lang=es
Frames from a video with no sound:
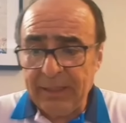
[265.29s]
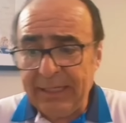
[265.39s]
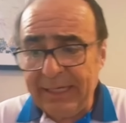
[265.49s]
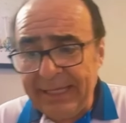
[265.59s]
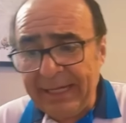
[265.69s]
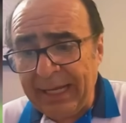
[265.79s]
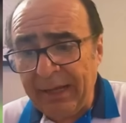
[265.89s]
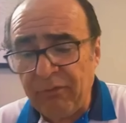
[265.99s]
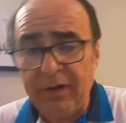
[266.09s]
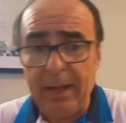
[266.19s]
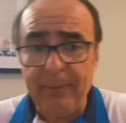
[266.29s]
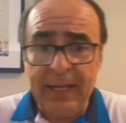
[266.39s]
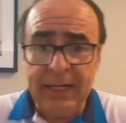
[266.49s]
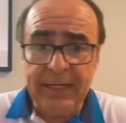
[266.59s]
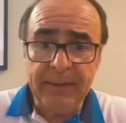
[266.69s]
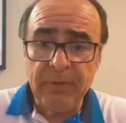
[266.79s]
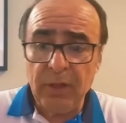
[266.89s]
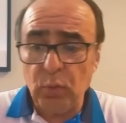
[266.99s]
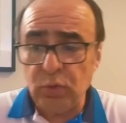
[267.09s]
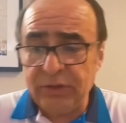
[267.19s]
Lira, Farabelli,
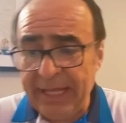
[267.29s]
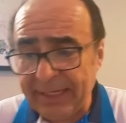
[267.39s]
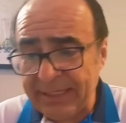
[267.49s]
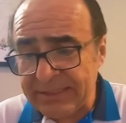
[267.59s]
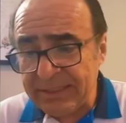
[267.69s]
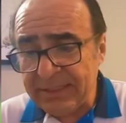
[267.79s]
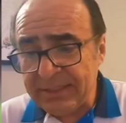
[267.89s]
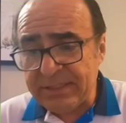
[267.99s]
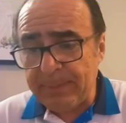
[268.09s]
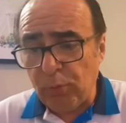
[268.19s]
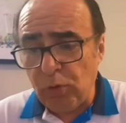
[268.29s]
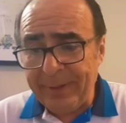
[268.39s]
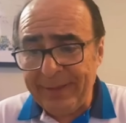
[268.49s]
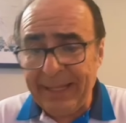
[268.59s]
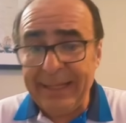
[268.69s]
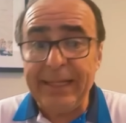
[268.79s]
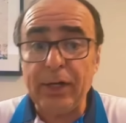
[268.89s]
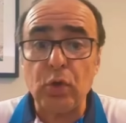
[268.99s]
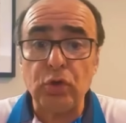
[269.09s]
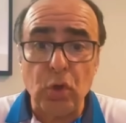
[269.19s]
Gutiérrez, Sepúlveda y
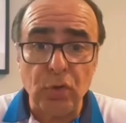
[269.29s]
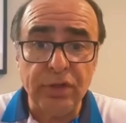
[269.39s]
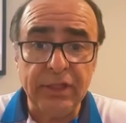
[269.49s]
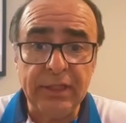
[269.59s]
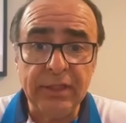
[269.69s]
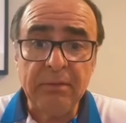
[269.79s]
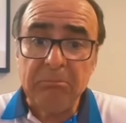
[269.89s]
Rotondi.